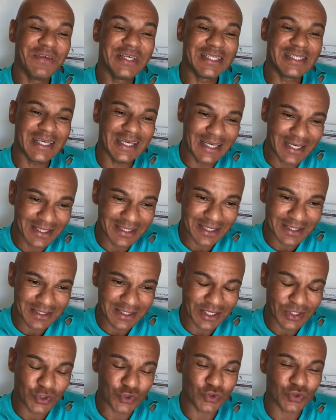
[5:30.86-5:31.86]
wie sehe ich das
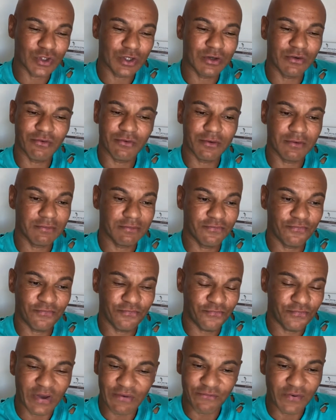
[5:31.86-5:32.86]
jetzt?
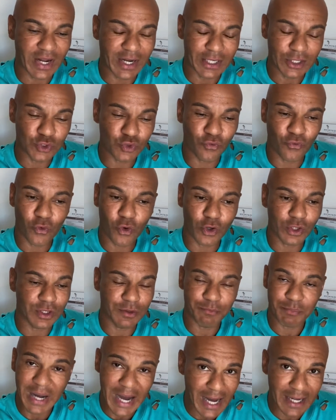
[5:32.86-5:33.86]
Verfalle ich sofort
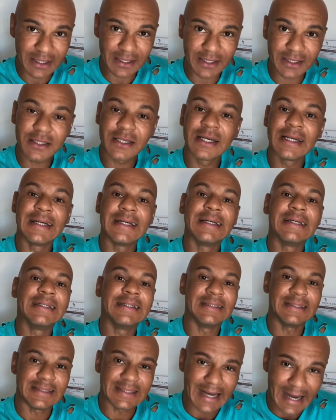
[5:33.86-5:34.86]
in Panik?
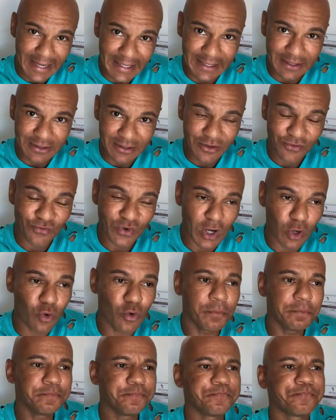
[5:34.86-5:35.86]
Nein.
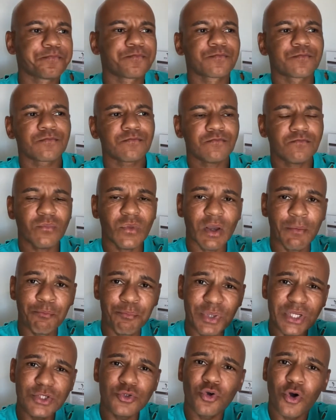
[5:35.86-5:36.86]
Warum?
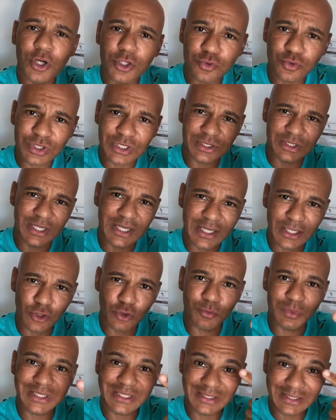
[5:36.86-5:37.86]
Bitcoin und
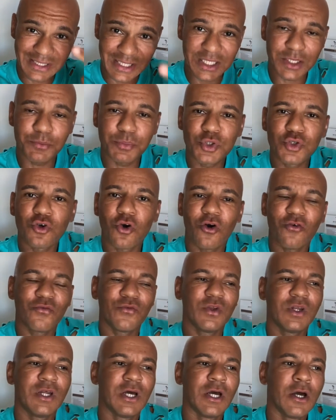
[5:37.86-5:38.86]
Ethereum ist nicht
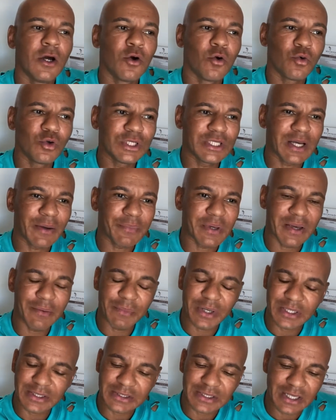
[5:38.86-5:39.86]
betroffen. Und ich habe ja
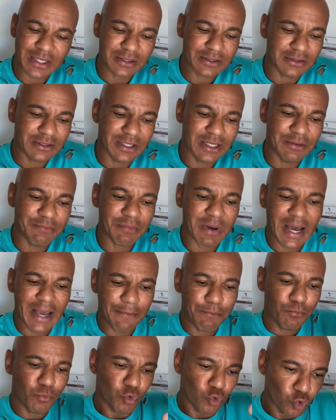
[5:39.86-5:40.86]
immer gesagt, in
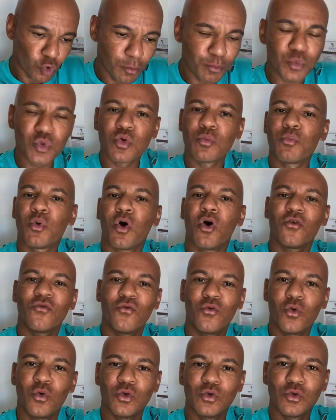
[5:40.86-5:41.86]
meinem
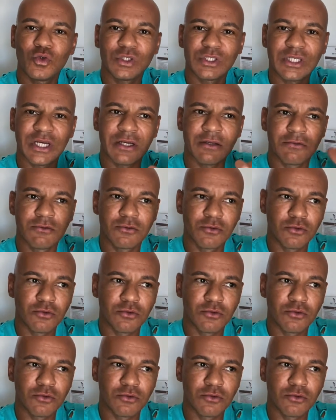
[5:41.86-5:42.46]
Krypto-Portfolio ist der